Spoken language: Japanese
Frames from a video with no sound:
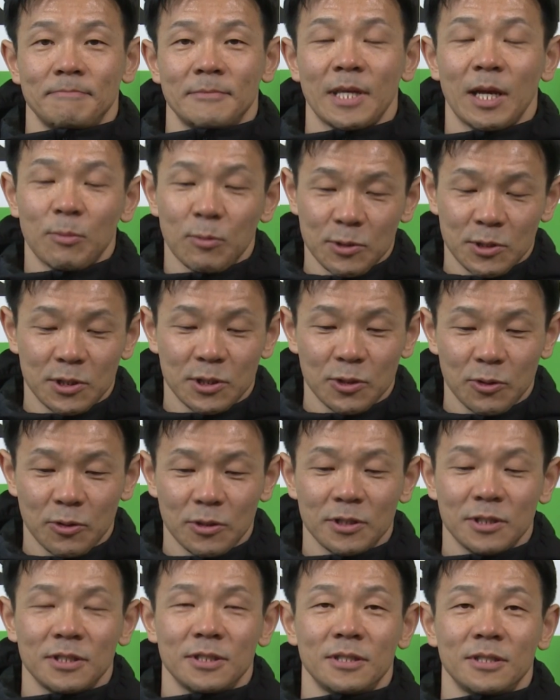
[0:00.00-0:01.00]
いやもう
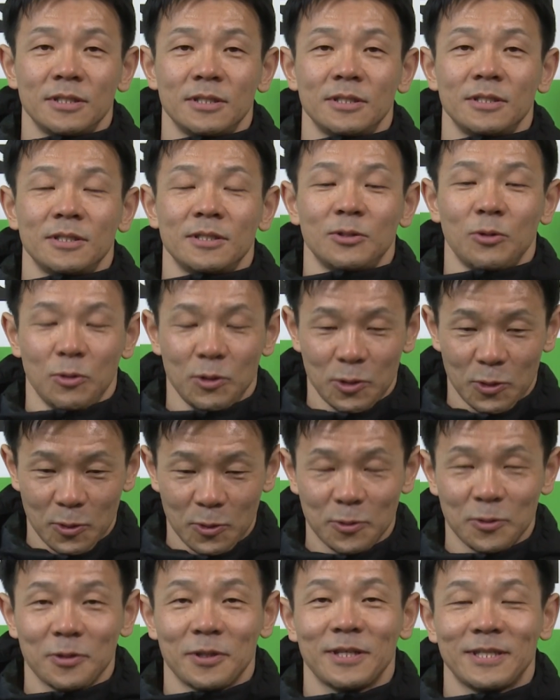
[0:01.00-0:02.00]
強いの一
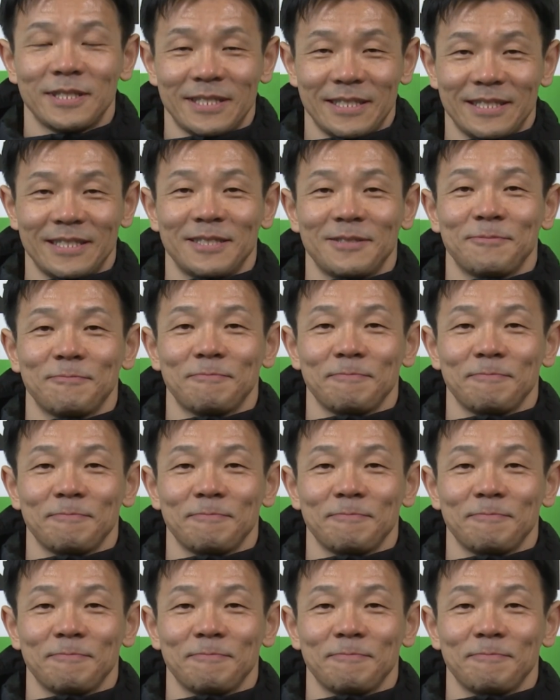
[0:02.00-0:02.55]
言です